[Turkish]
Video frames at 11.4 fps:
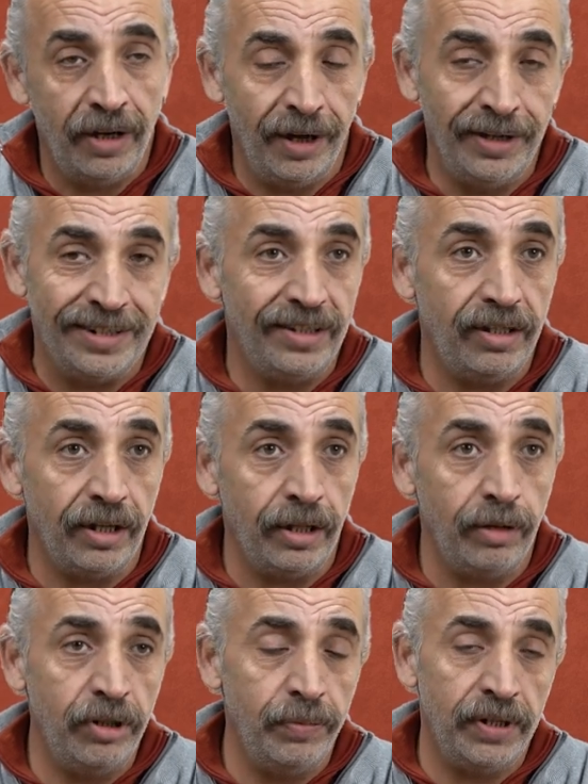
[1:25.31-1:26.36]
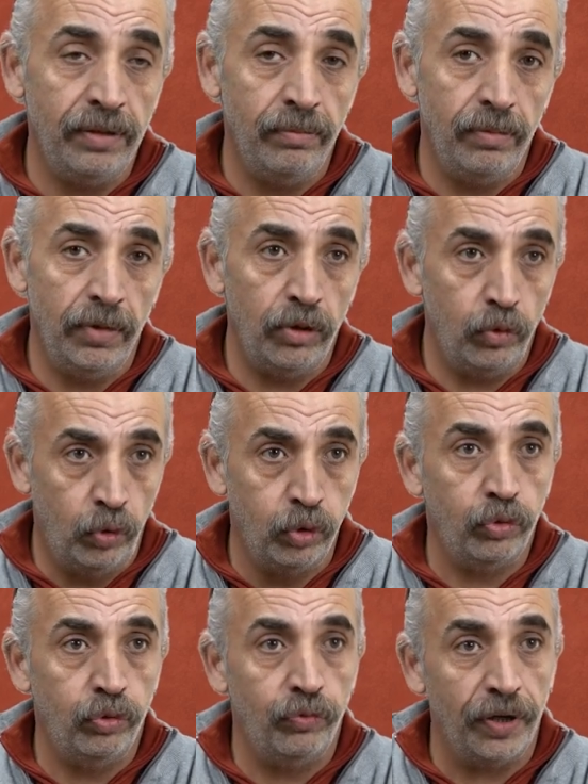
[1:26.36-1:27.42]
Kanis dediğimiz bizim
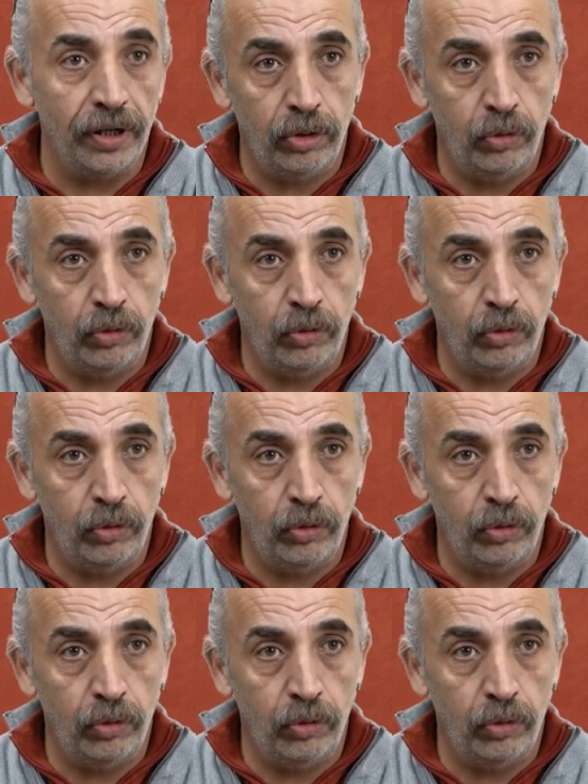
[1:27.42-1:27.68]
kurt ve